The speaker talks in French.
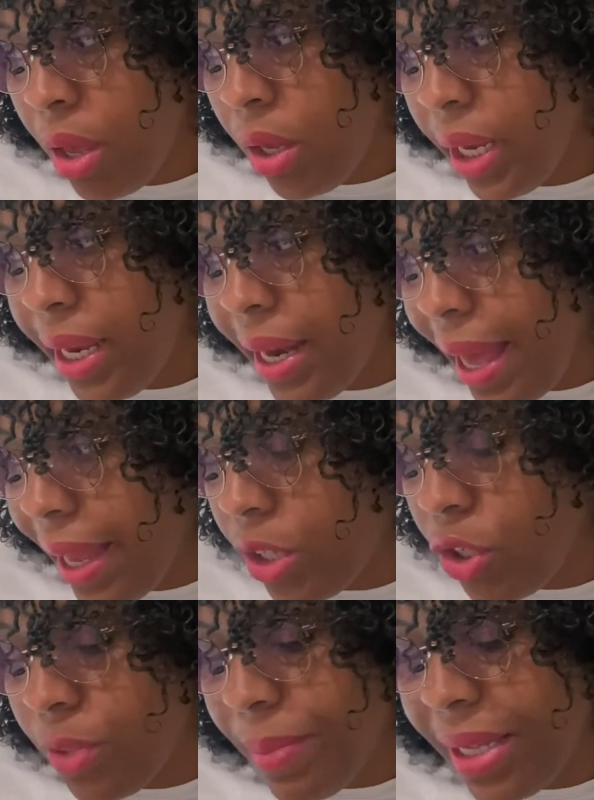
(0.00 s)
Et là,
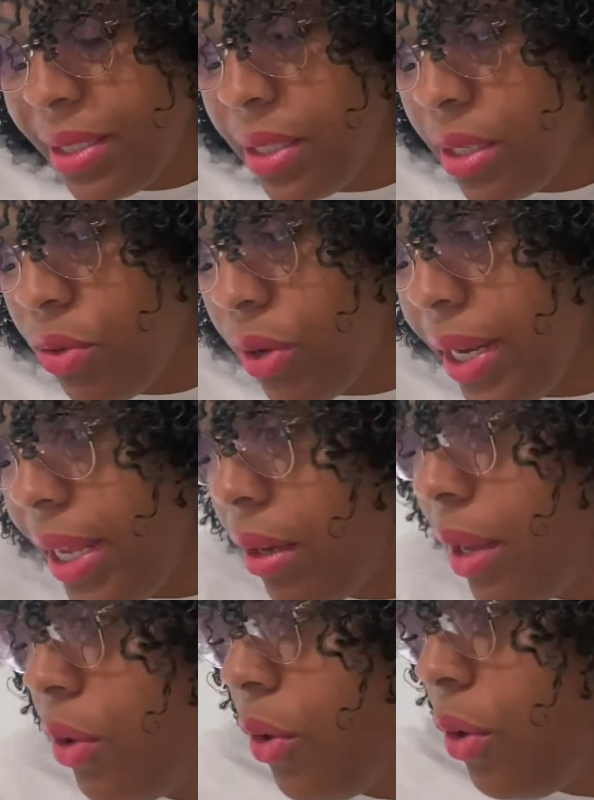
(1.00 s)
quelque chose m'a dit de
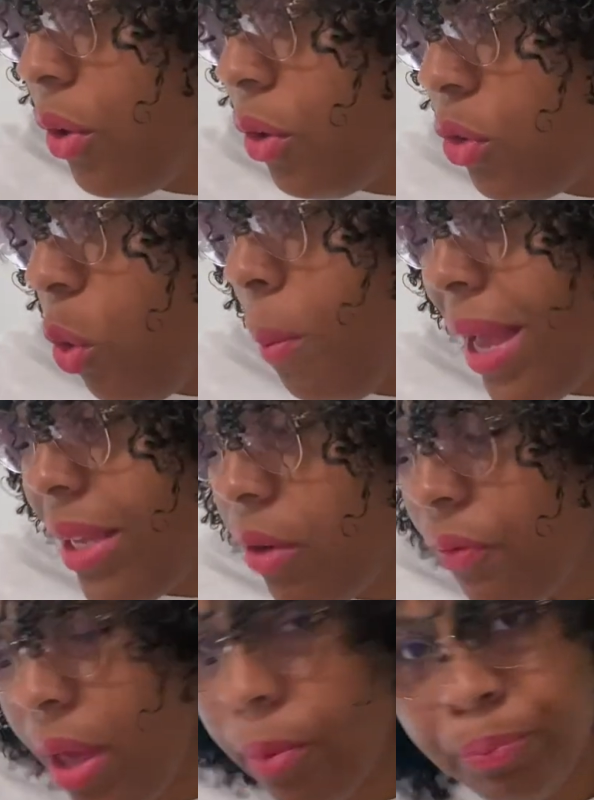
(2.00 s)
lire, euh,
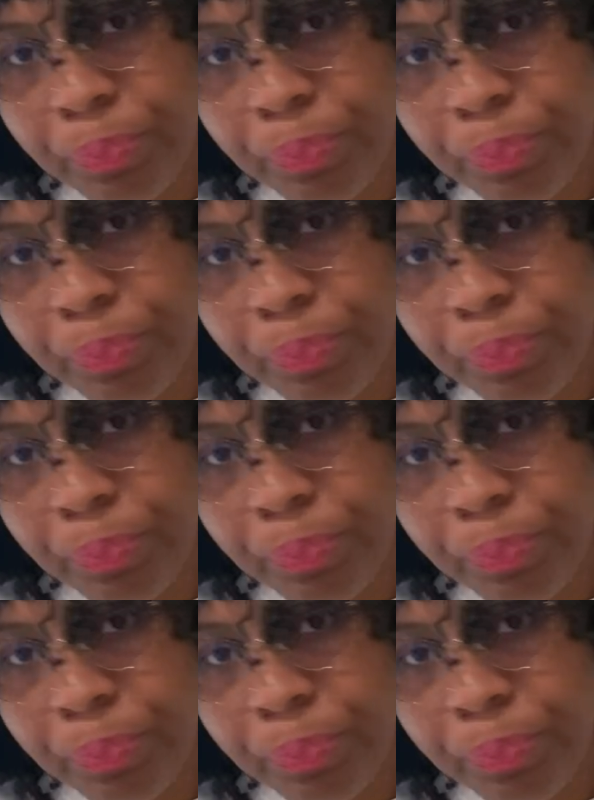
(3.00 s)
enfin,